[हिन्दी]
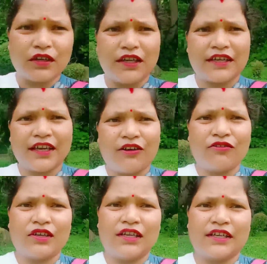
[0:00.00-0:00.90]
लेके
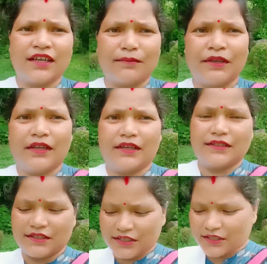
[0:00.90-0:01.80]
आऊँगी लेकिन अभी
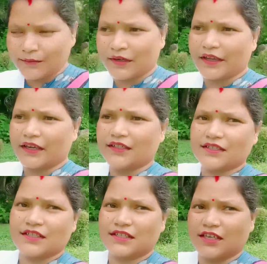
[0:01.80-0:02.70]
नहीं जिस दिन मेरा एक हज़ार
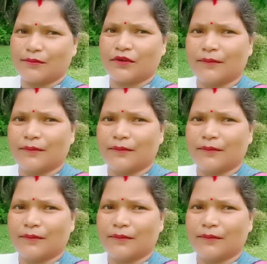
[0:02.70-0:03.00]
सब्सक्राइब